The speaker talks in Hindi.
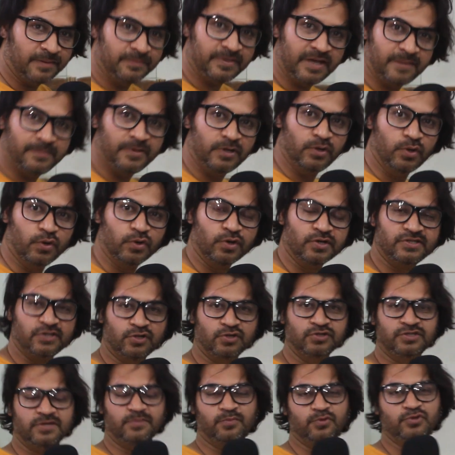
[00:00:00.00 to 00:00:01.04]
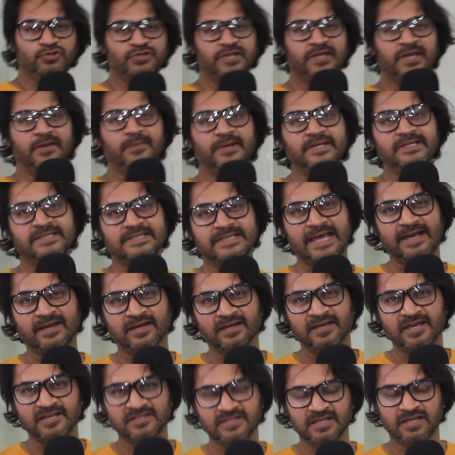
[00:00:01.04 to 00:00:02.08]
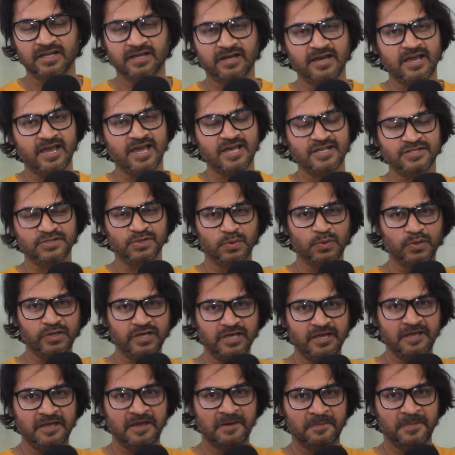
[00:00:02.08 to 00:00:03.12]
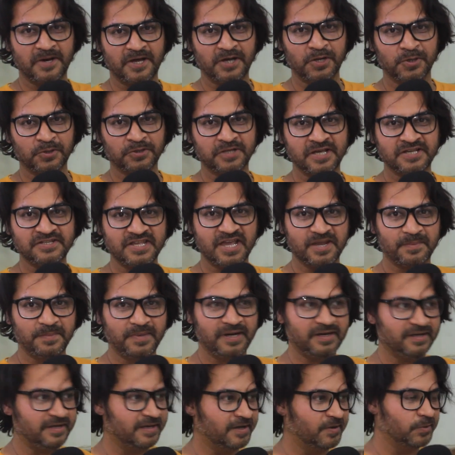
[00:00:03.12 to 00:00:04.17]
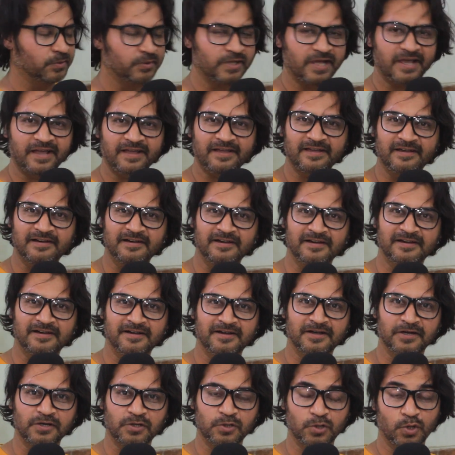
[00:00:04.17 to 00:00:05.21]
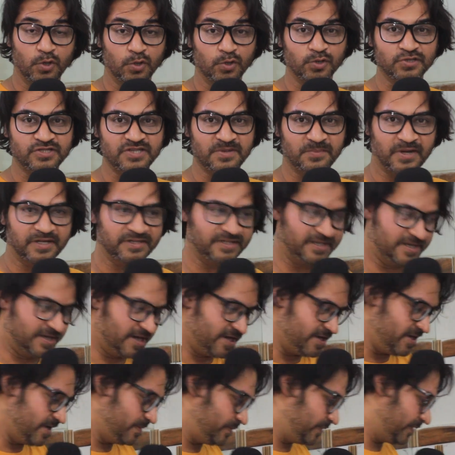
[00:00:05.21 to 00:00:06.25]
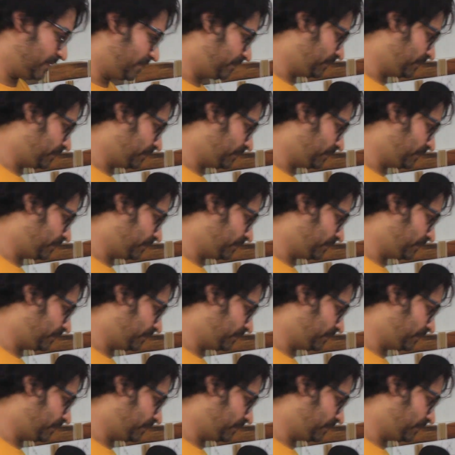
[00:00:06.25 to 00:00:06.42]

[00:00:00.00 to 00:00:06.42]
हैं हम यहाँ पे लोगों से उनसे पूछते हैं कि भाई जायका कैसा लगा एज यू नो कि ये हमारा होता है सेगमेंट क्या होता है आ, लोगों से बातें आइए